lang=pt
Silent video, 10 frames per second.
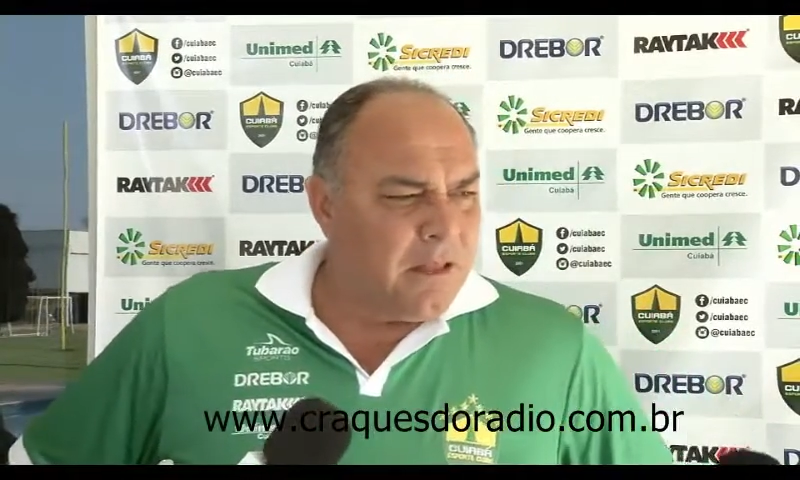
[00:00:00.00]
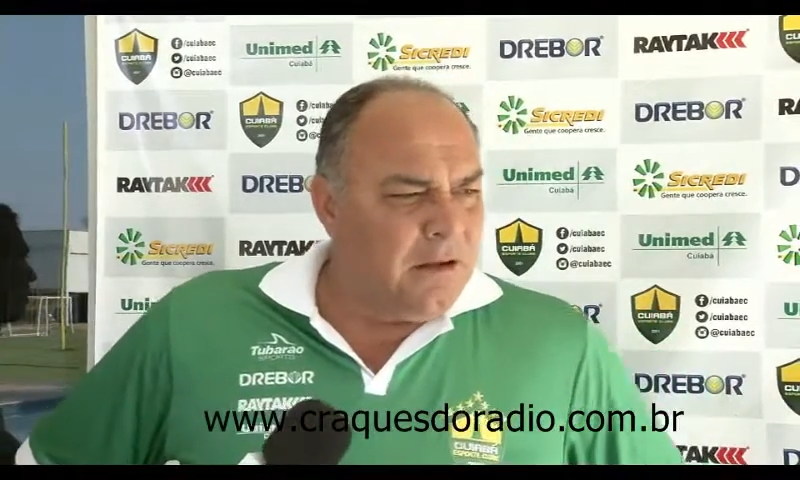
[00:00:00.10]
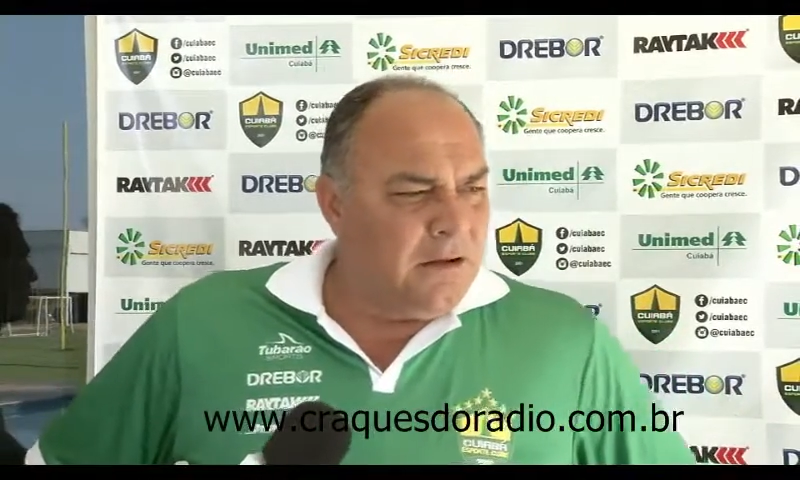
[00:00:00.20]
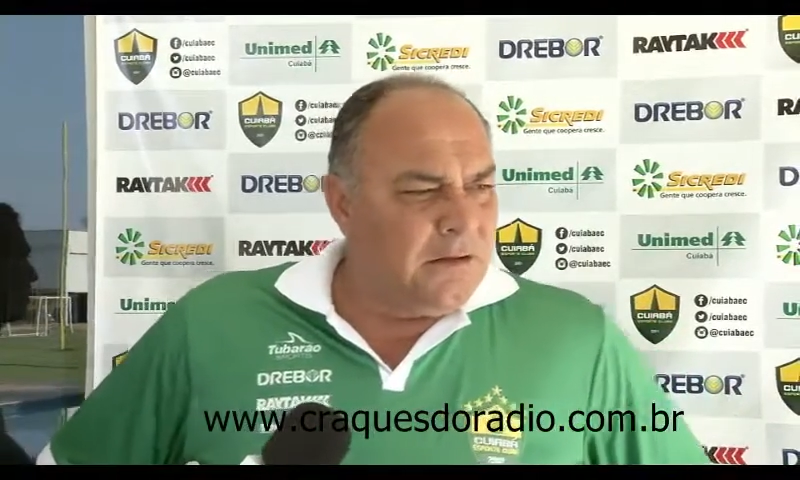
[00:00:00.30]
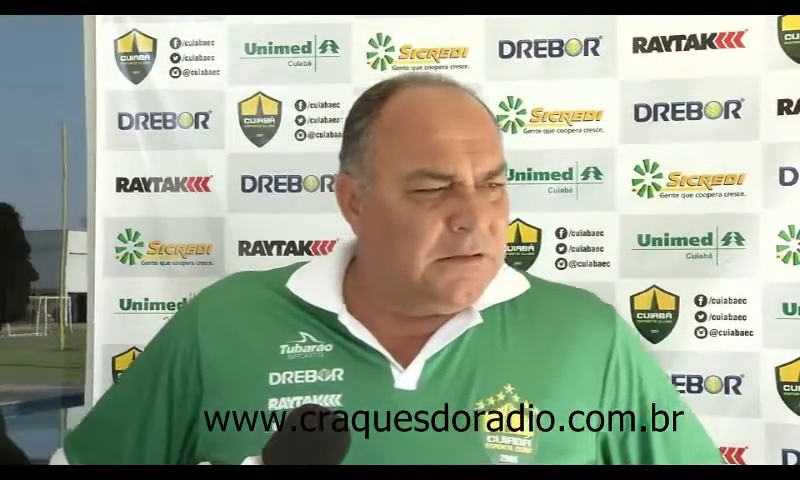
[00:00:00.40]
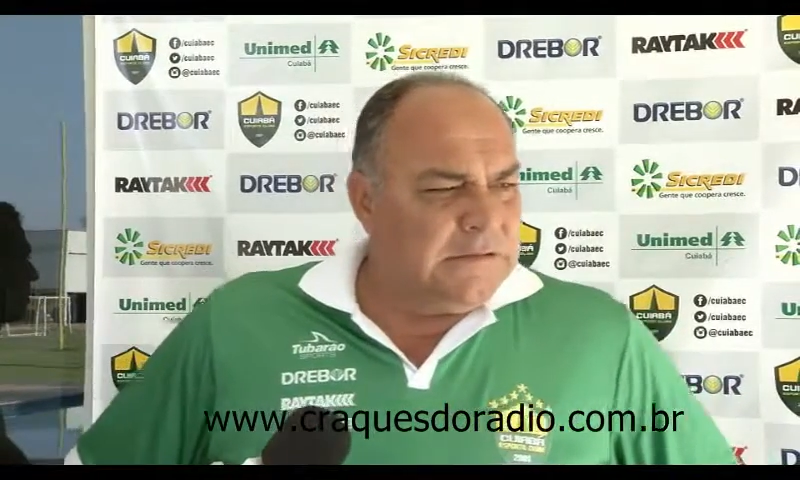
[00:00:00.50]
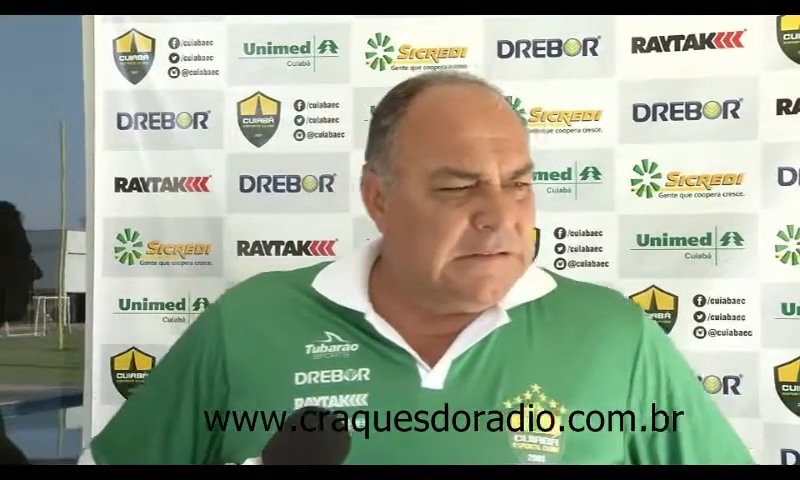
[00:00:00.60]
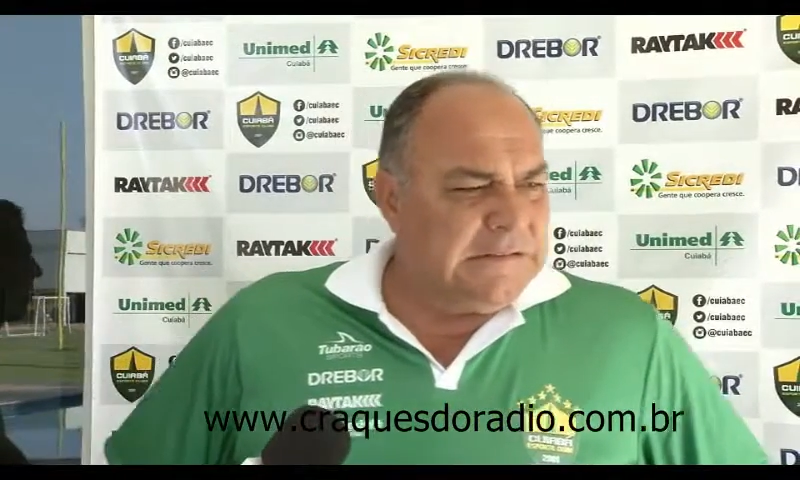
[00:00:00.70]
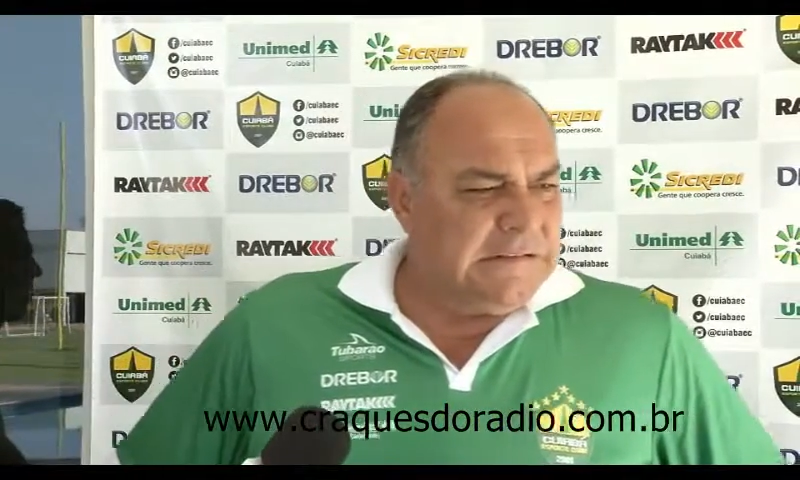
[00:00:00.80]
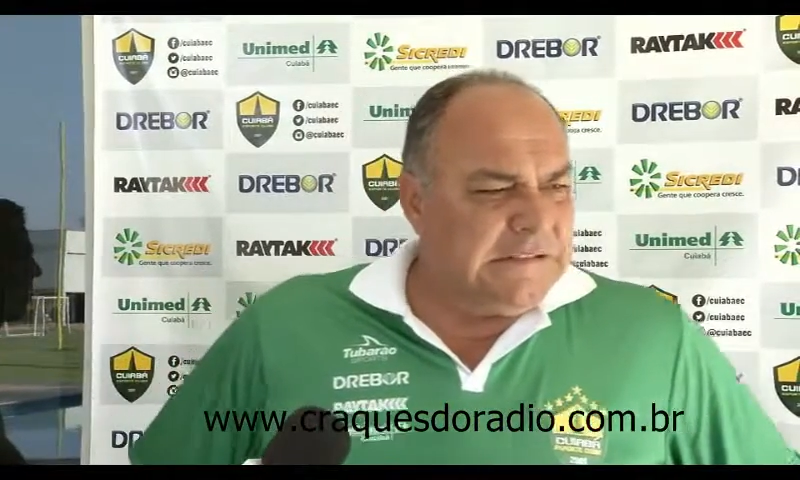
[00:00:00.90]
o que, que
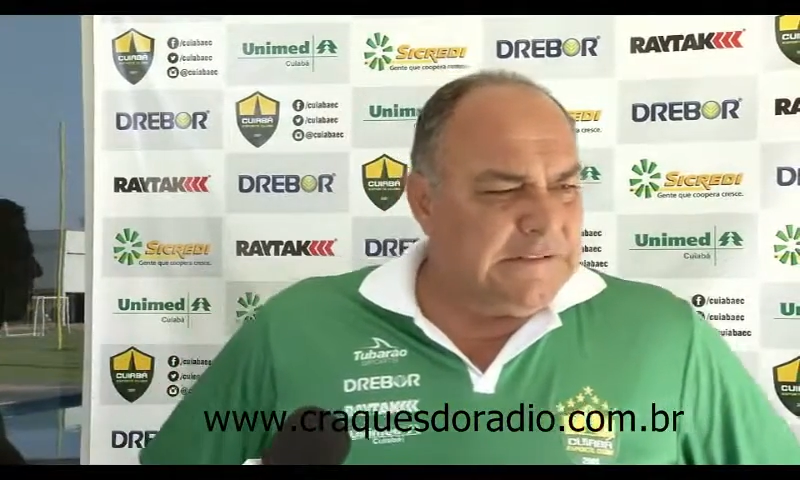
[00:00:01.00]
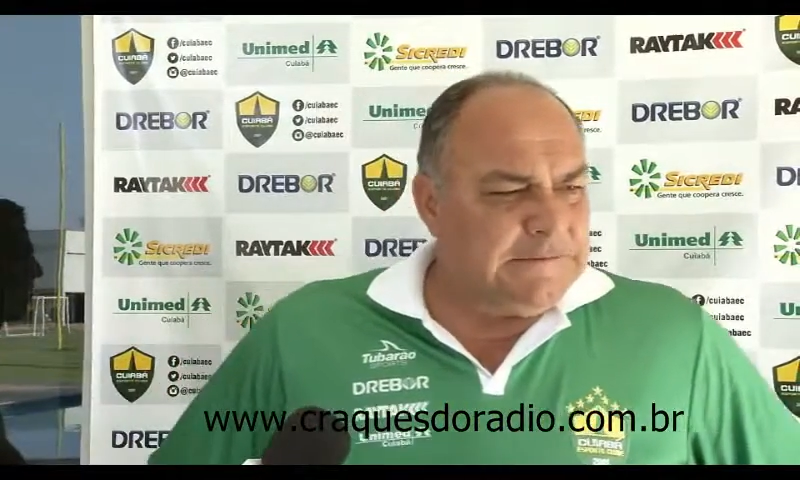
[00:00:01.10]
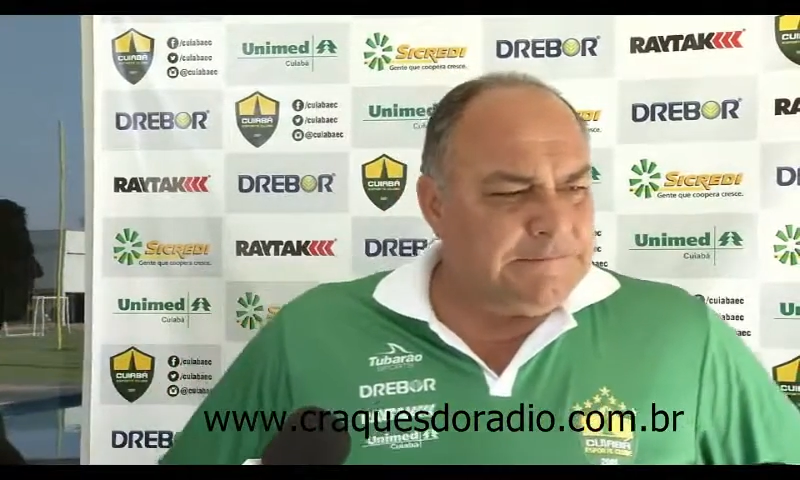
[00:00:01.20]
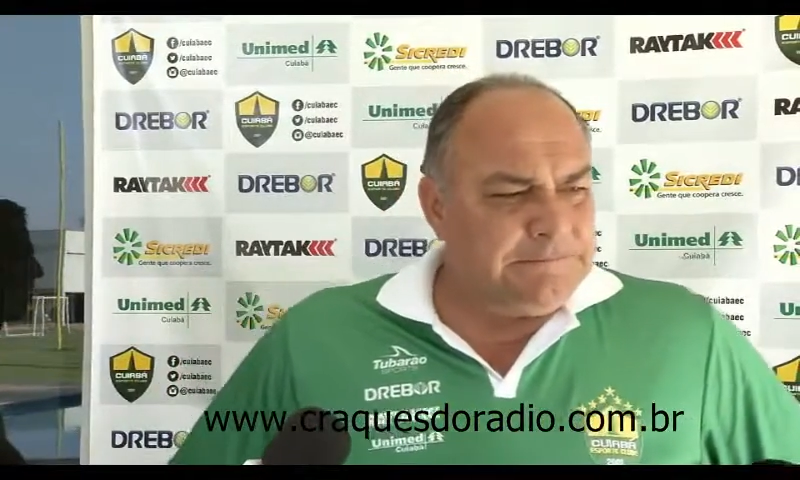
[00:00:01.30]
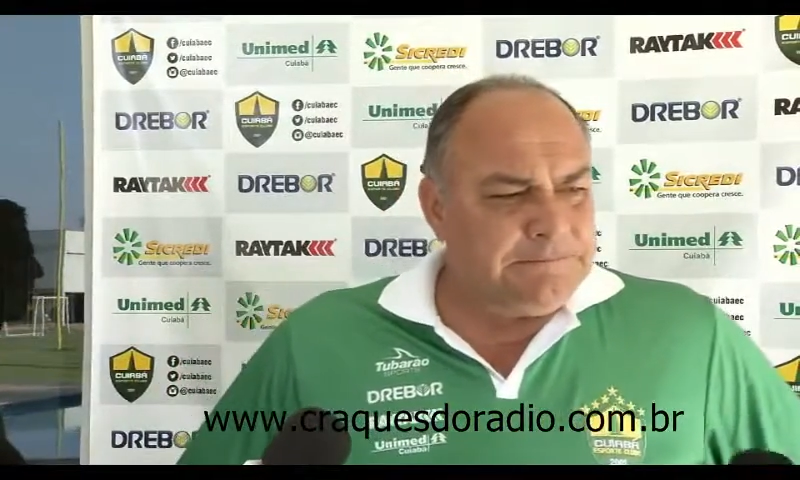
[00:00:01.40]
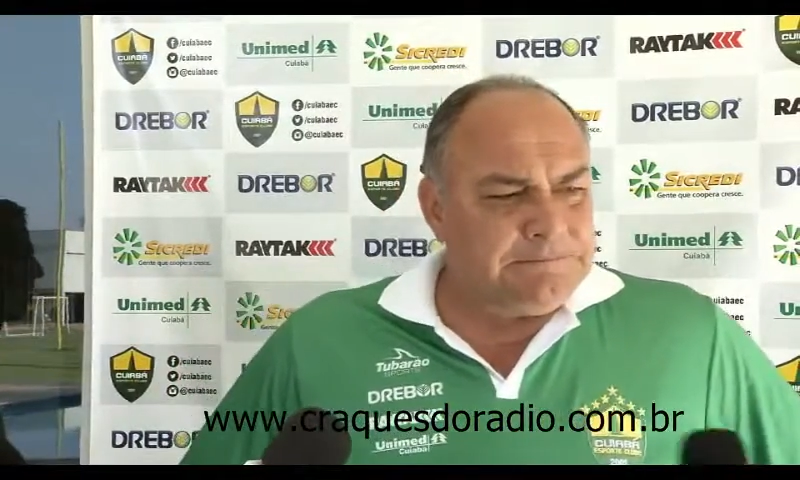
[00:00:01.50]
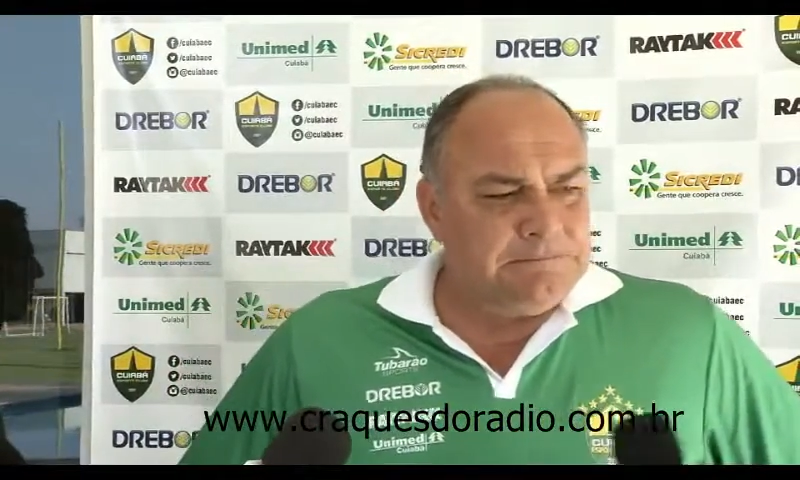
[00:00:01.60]
muda no Cuiabá?